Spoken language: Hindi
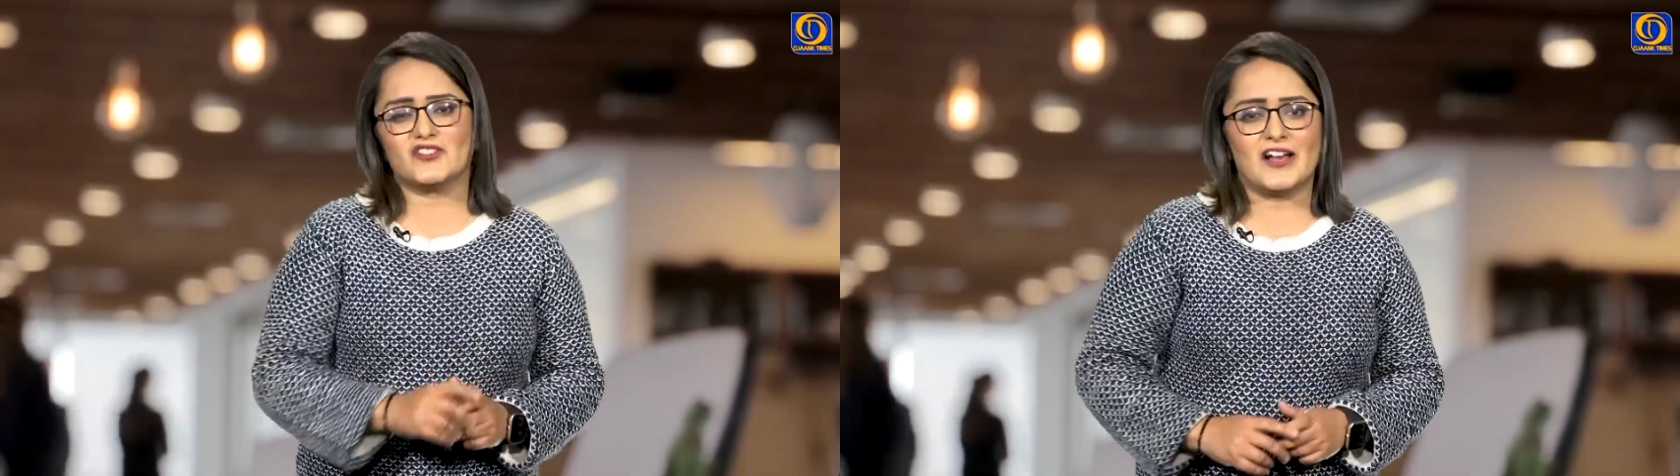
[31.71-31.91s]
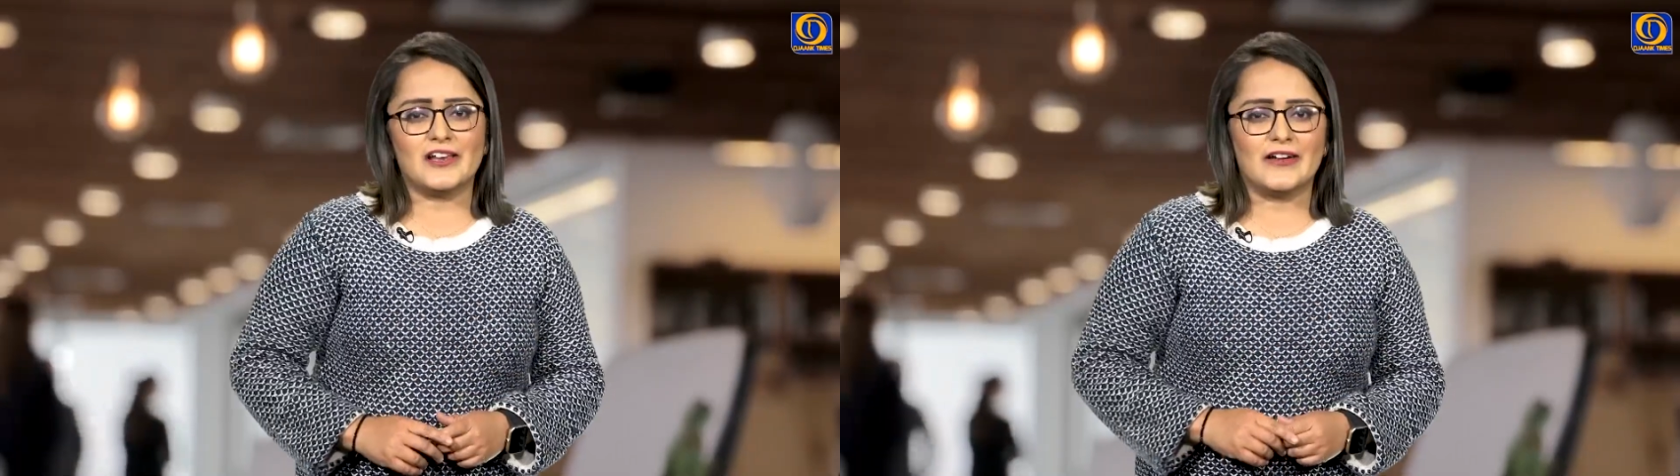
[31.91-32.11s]

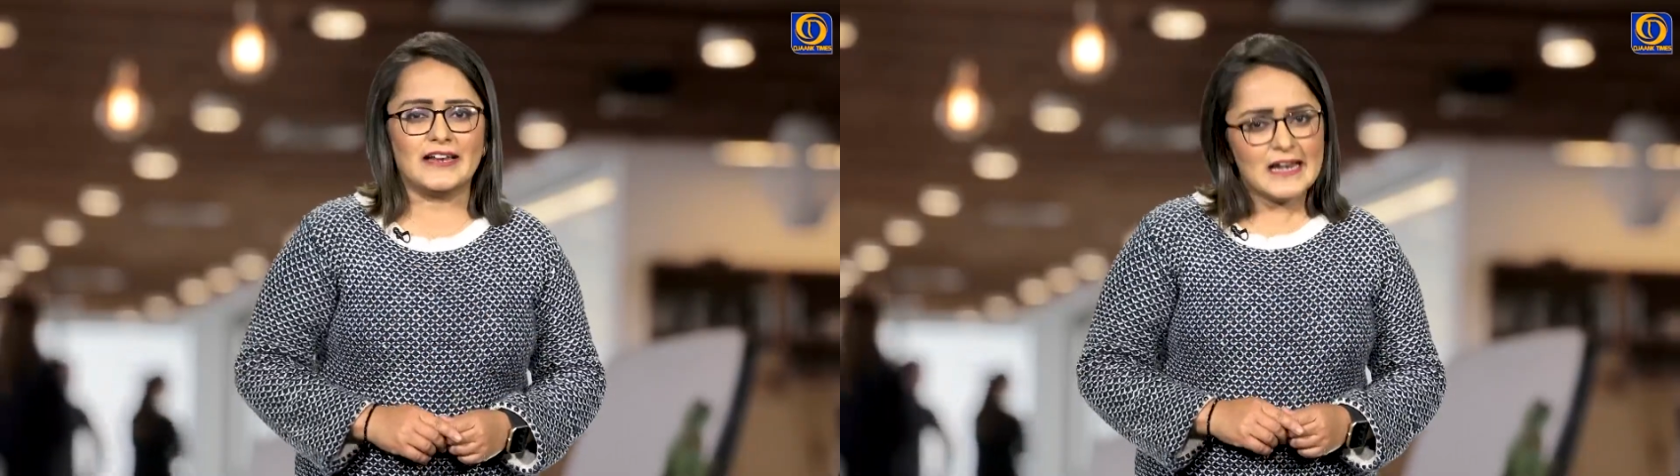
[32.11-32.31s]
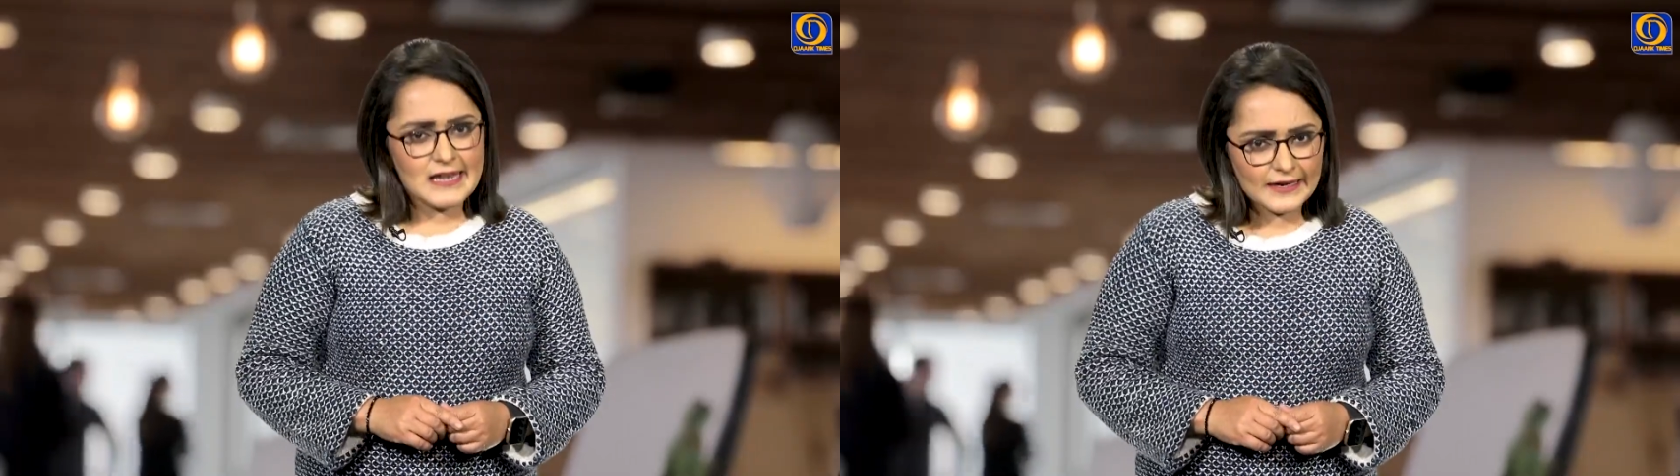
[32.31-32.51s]
जाने
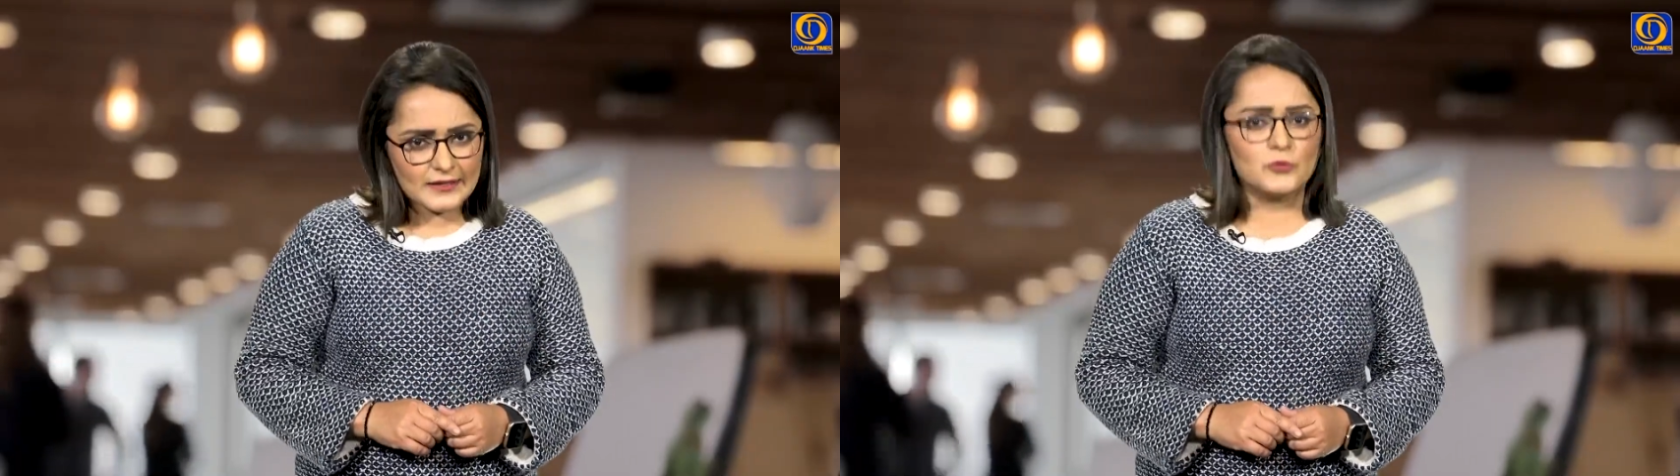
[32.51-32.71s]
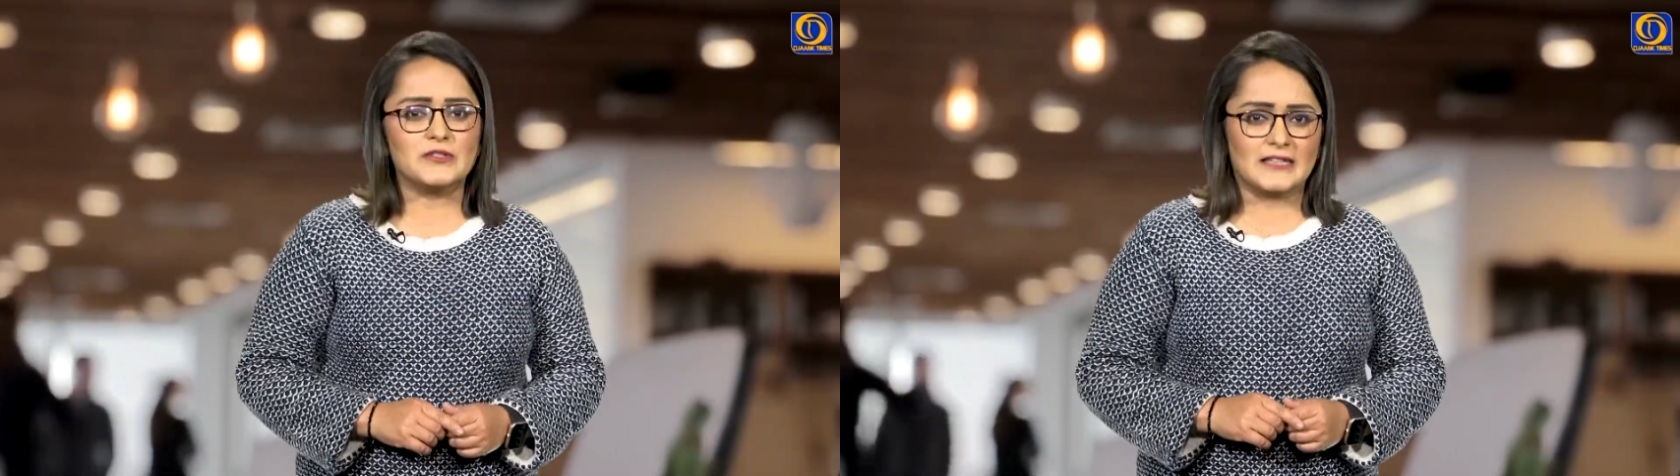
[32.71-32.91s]
वाले
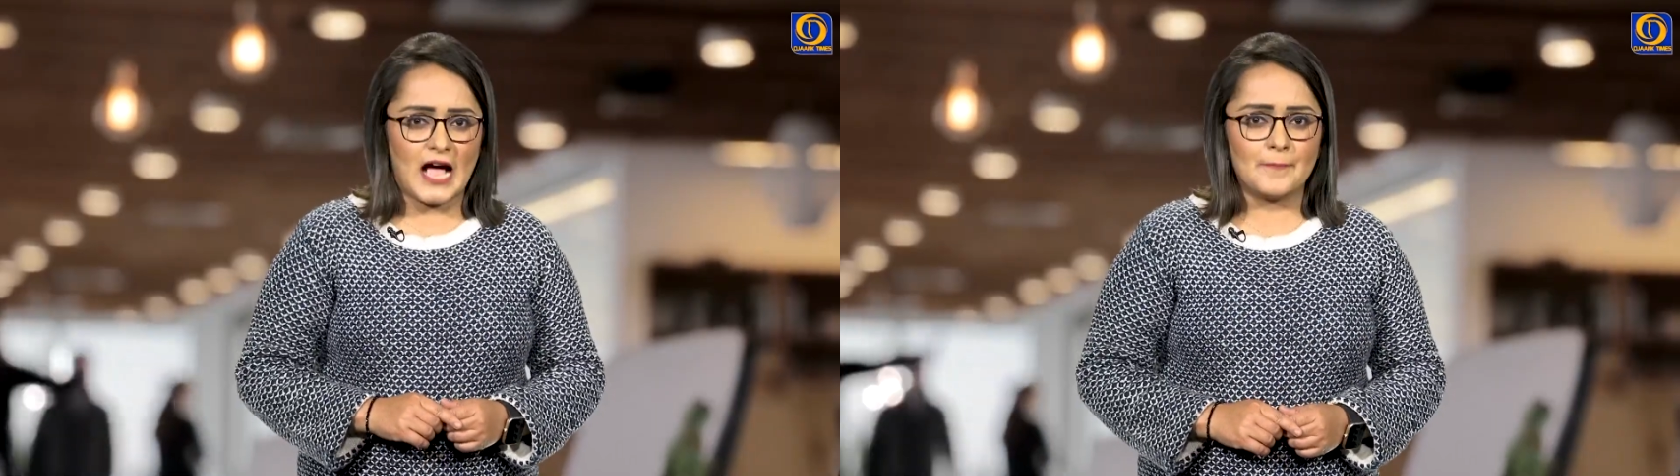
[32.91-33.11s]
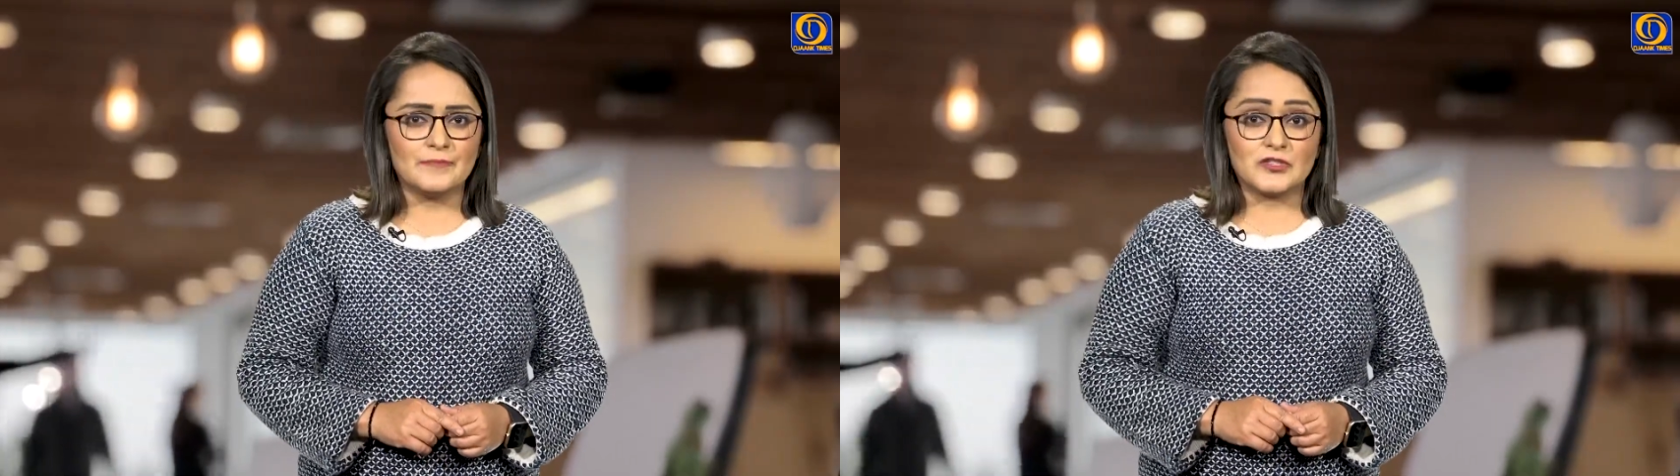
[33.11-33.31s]
लखनऊ से था